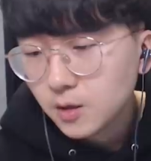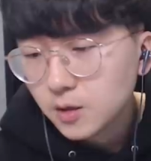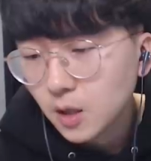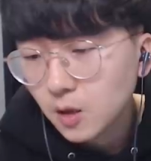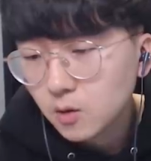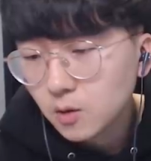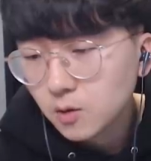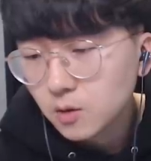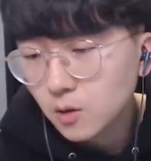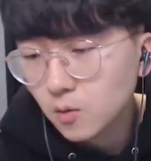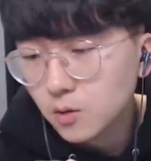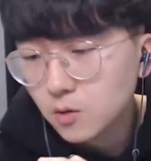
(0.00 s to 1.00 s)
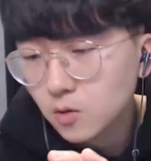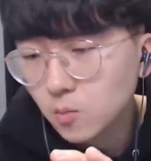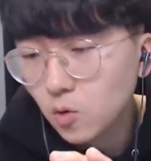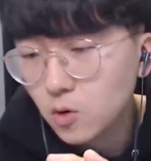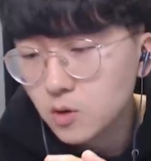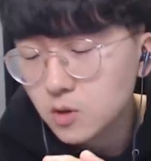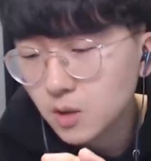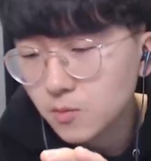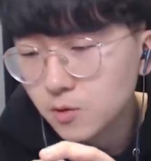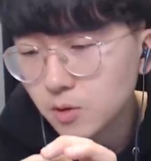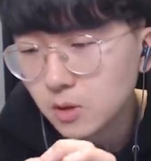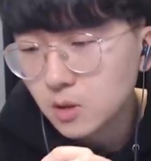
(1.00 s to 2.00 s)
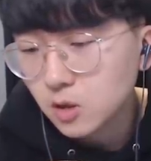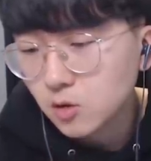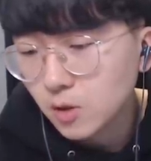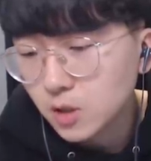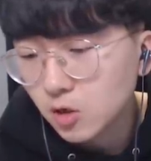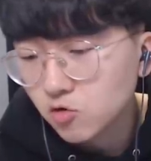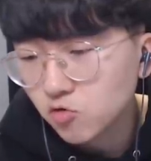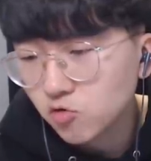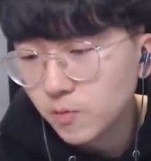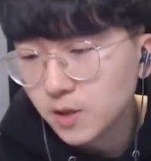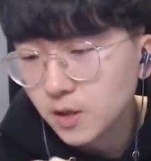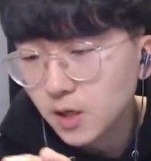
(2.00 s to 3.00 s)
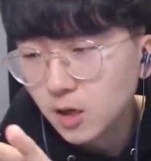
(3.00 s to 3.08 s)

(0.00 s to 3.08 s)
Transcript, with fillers: 자 그래서 오늘 또 뭘 잡을 수 있을지 굉장히 궁금한데